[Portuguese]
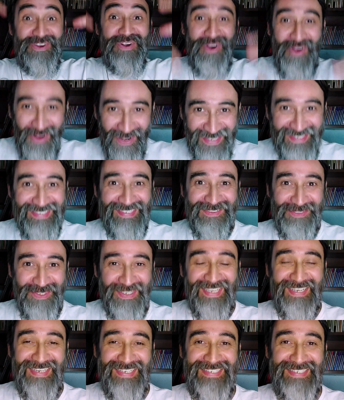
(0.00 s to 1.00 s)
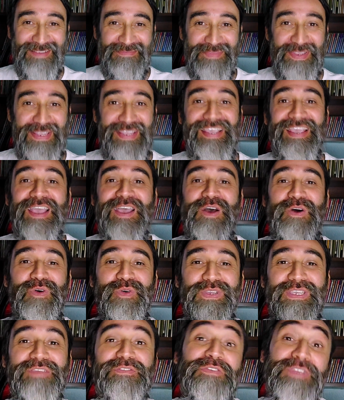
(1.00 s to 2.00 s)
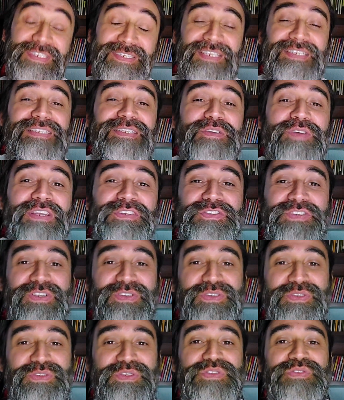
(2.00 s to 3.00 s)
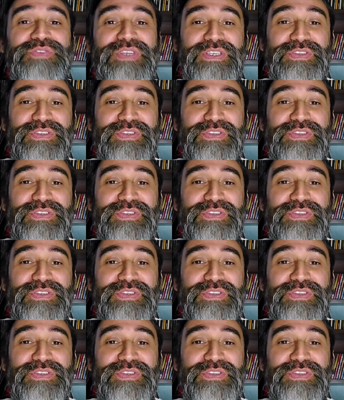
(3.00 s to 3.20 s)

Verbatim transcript: gosta de querer saber o que vocês estão achando dos